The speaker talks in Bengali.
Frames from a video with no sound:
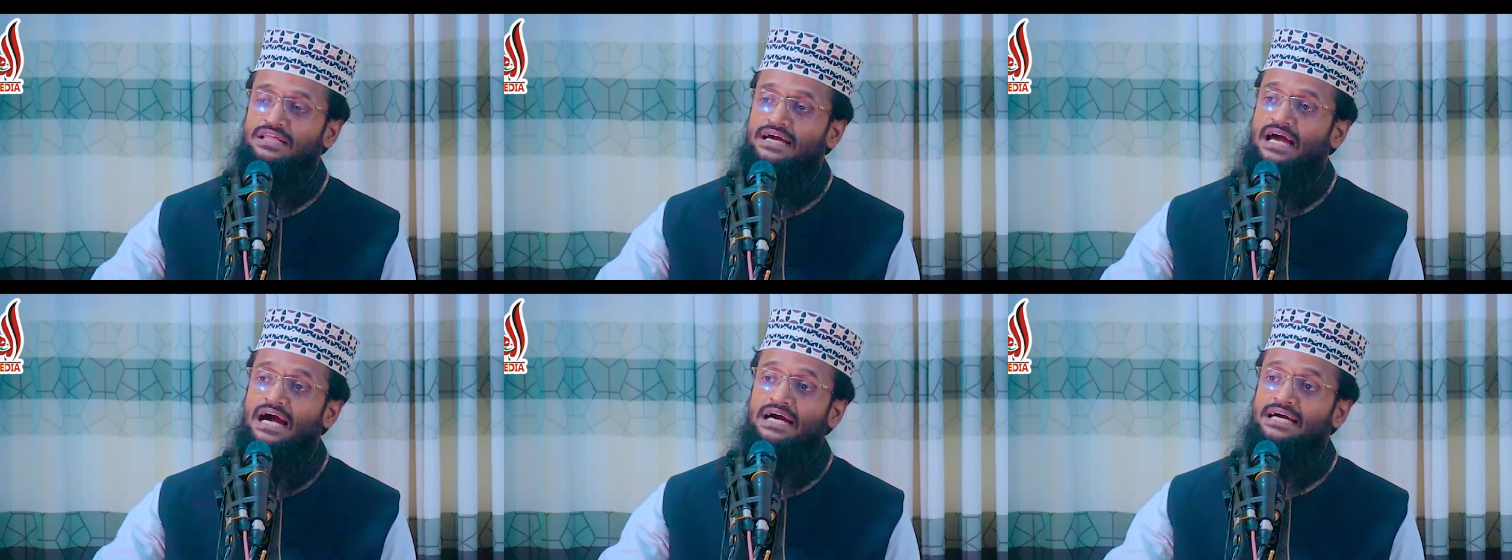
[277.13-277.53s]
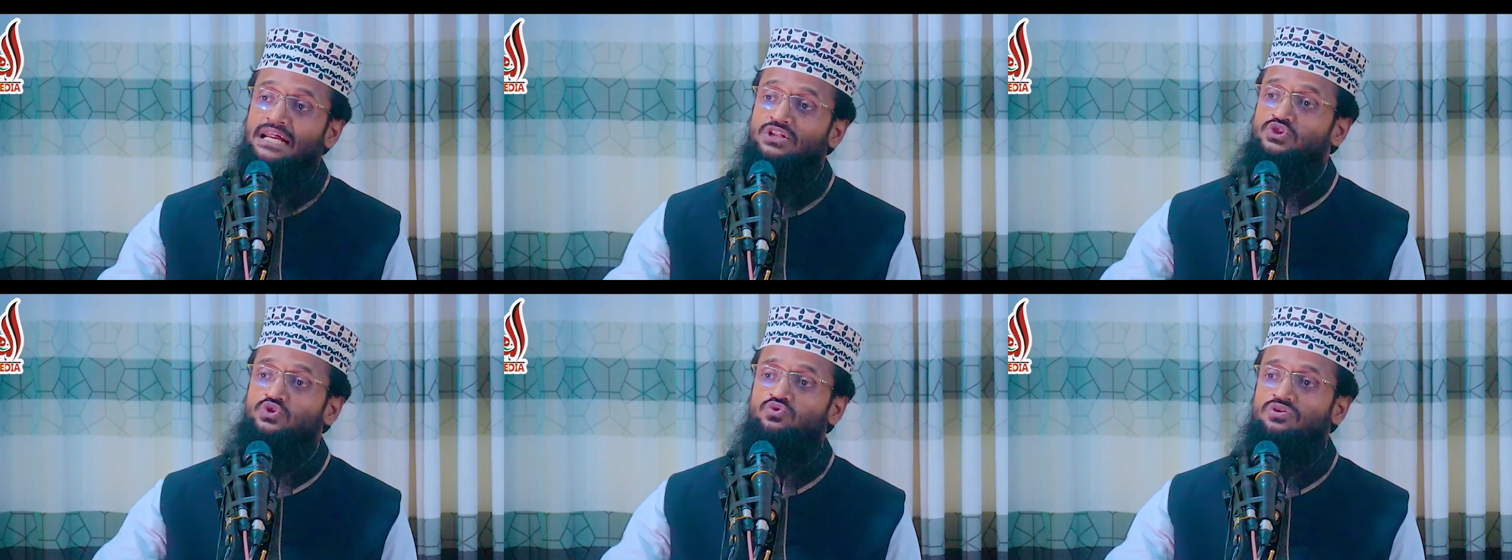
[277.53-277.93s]
তাকে
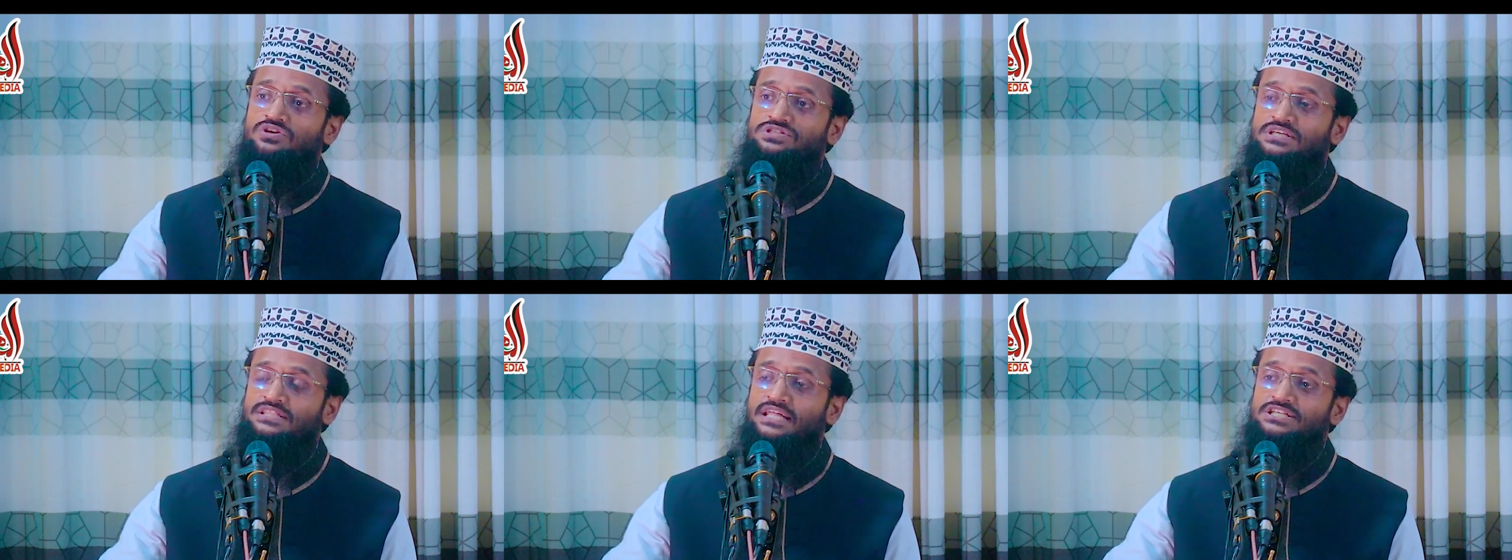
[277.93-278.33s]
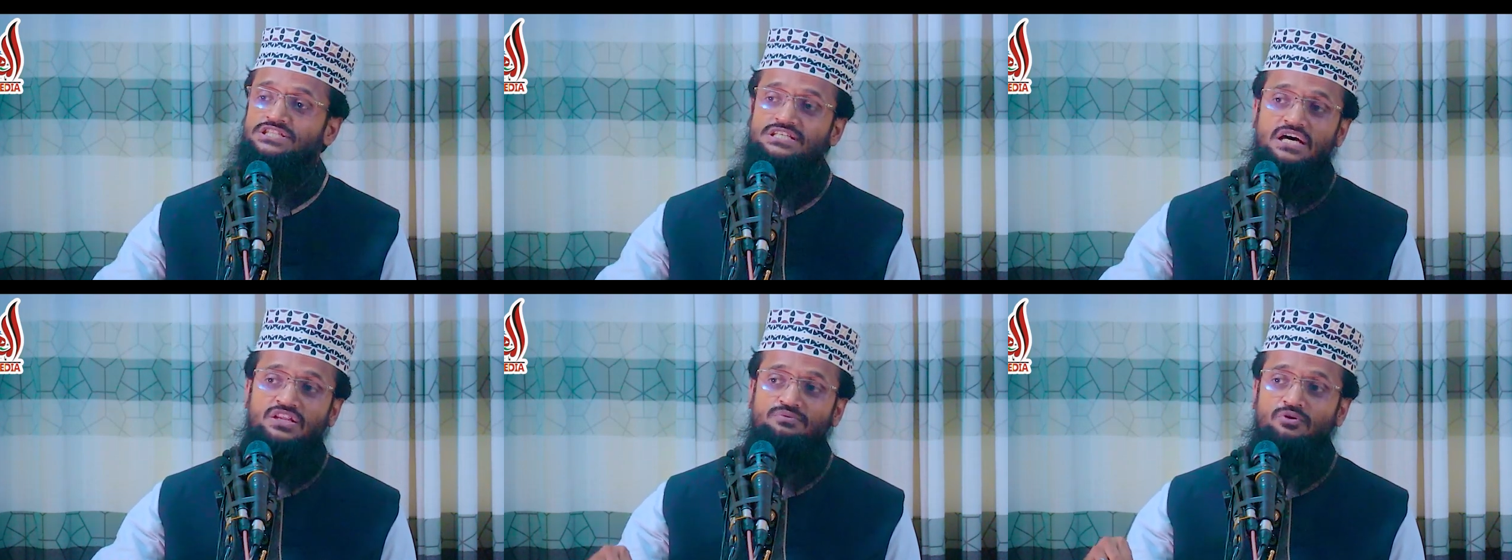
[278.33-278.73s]
আক্রান্ত করেছে তিনি
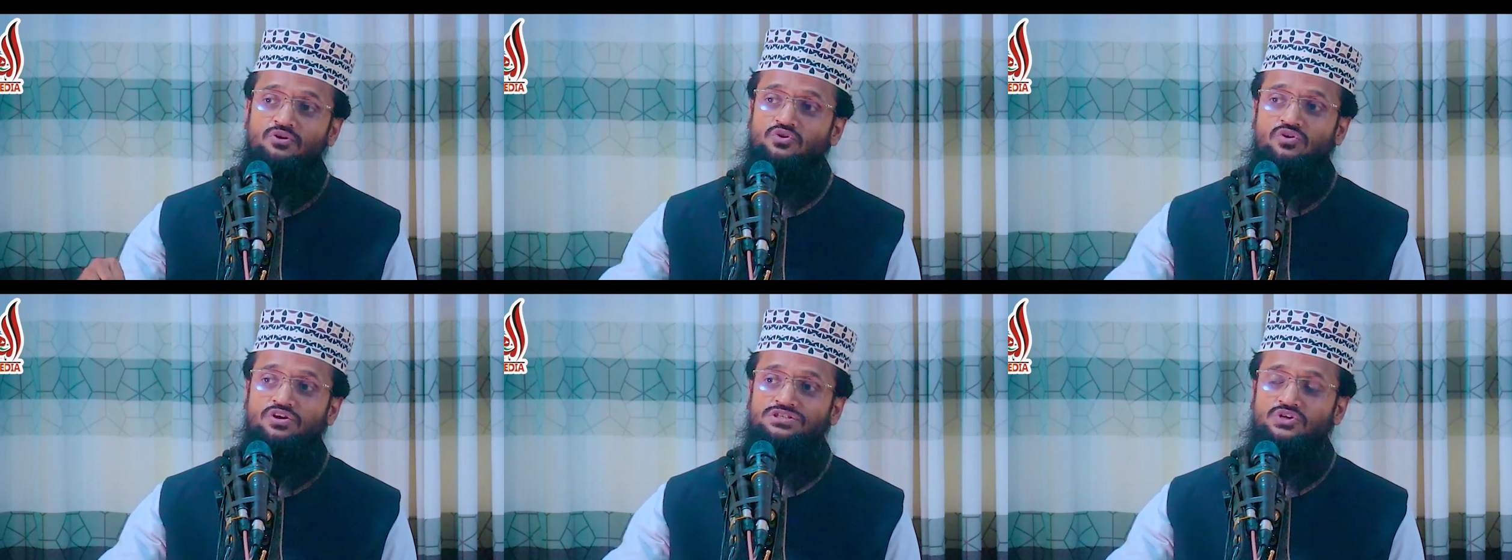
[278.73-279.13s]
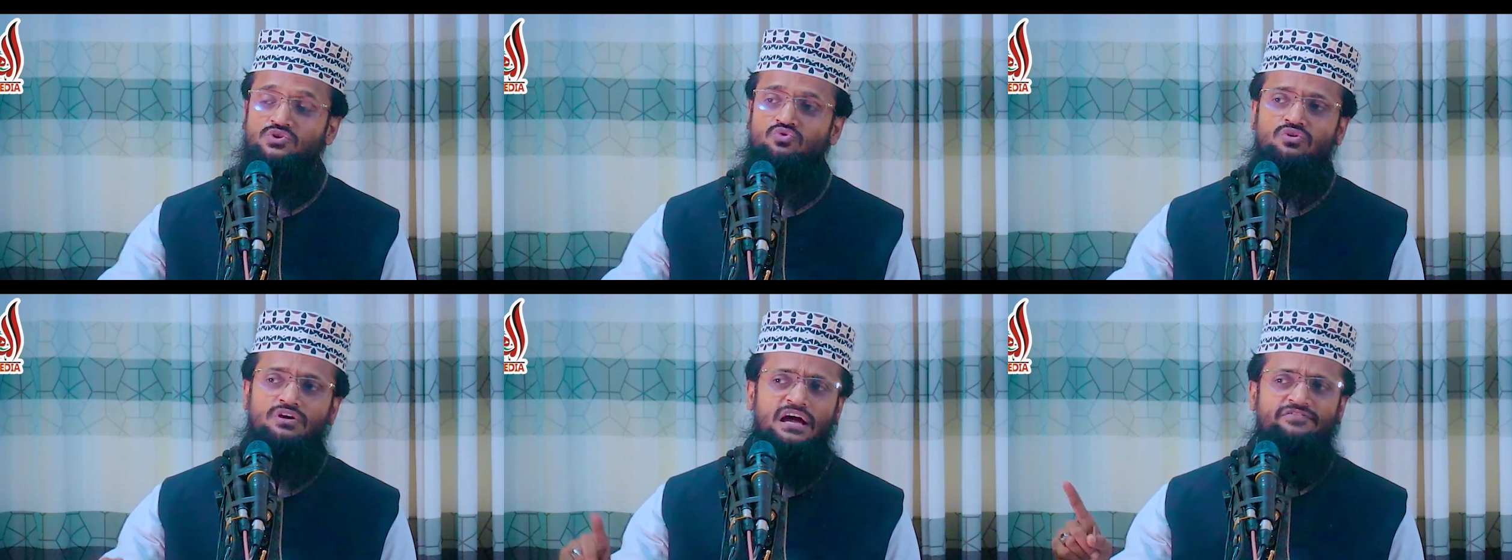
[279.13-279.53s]
শাহাদত বরণ করেছেন
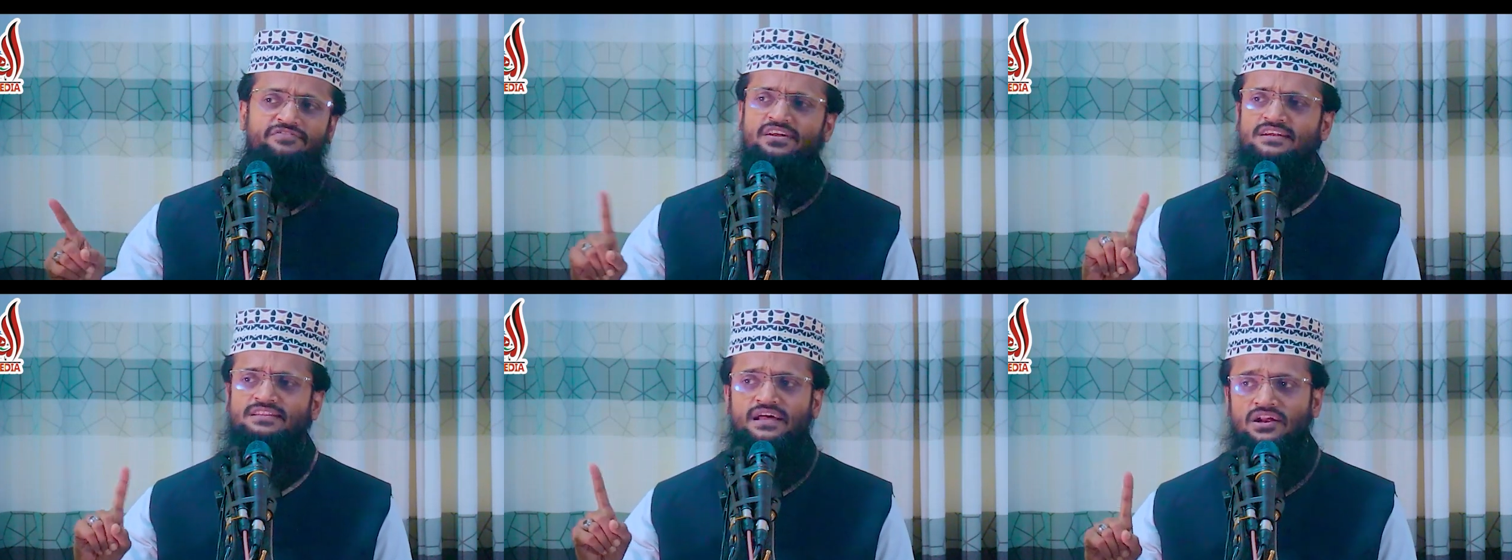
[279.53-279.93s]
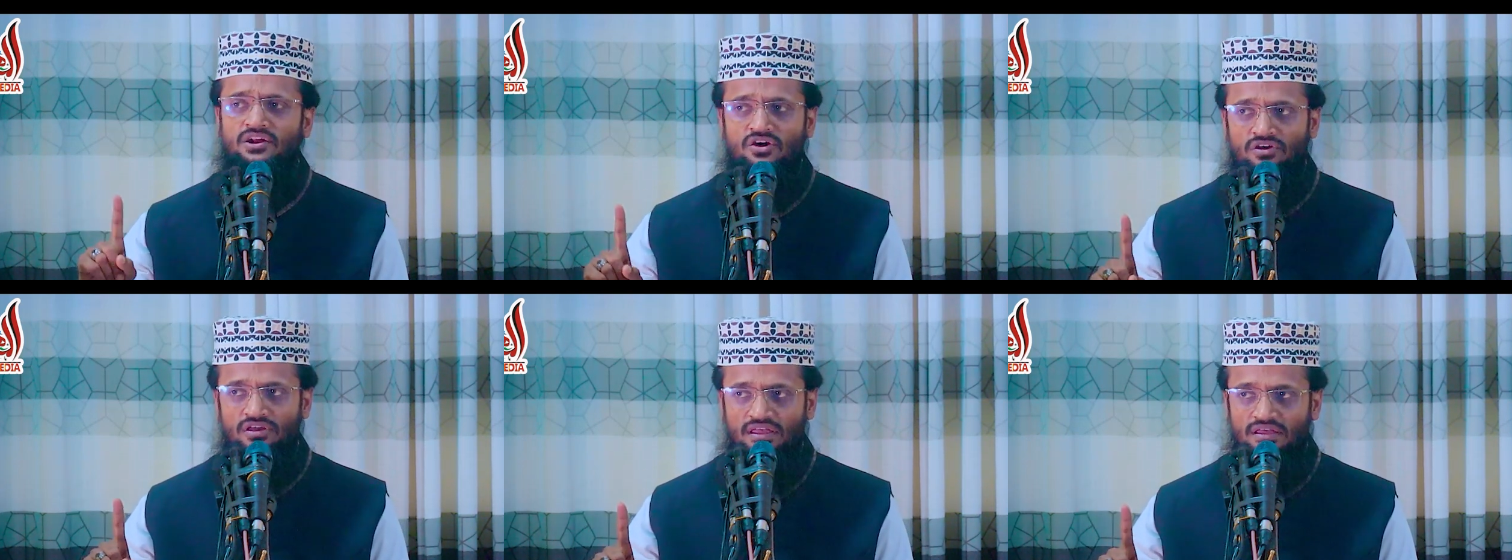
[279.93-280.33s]
কোনো কাফেরের দ্বারা
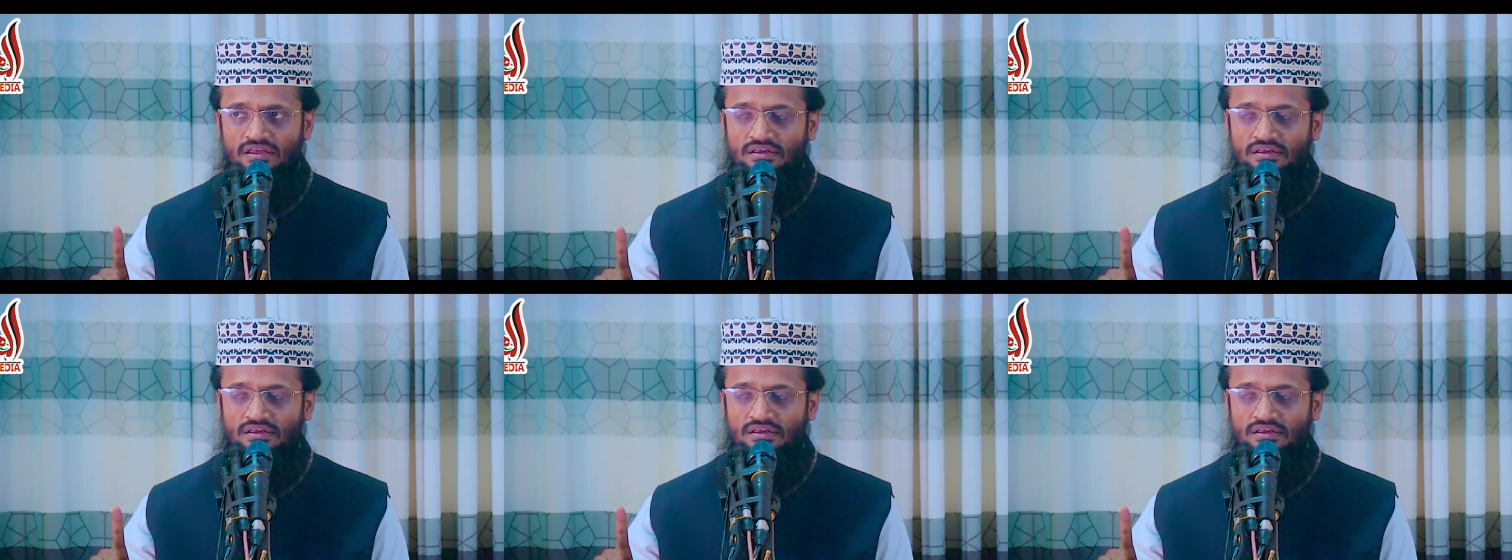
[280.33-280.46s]
নয়